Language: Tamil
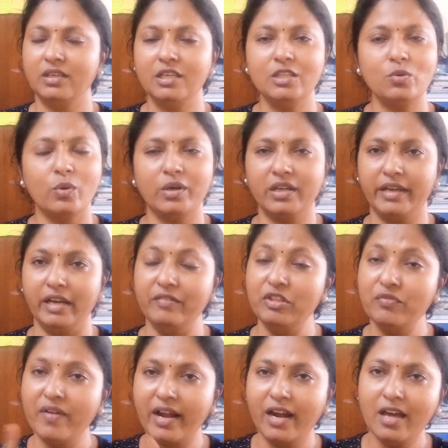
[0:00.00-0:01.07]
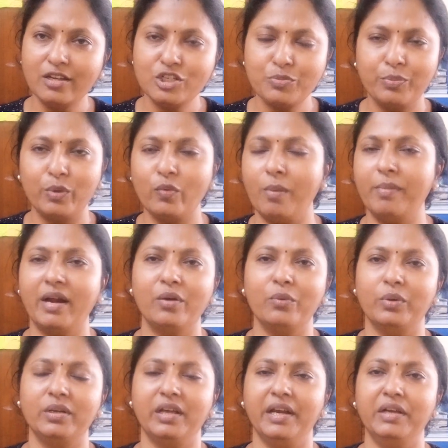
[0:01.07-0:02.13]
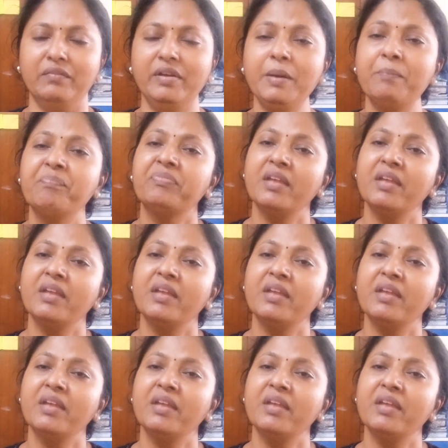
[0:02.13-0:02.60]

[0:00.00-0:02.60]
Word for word: இது ஒரு கேள்வி இது வரலாற்று பூர்வமான ஒரு கேள்வி